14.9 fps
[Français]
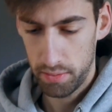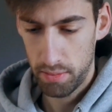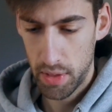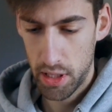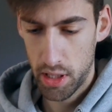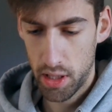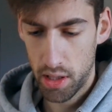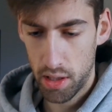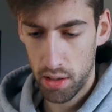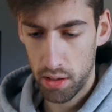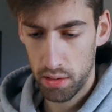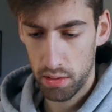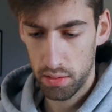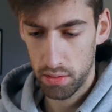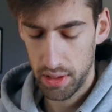Mais genre,
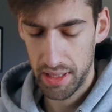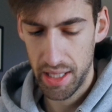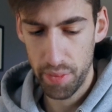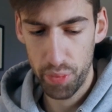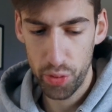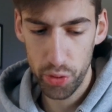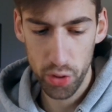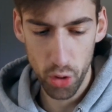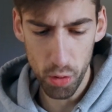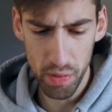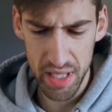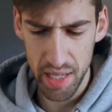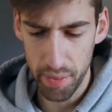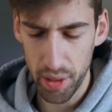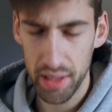c'est plus gros, mais
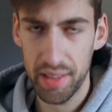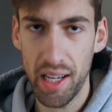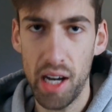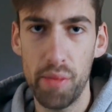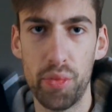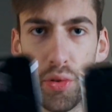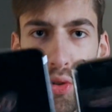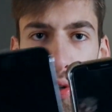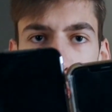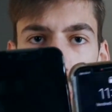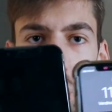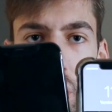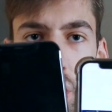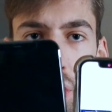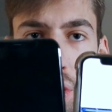c'est pas tant plus
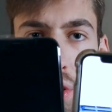gros là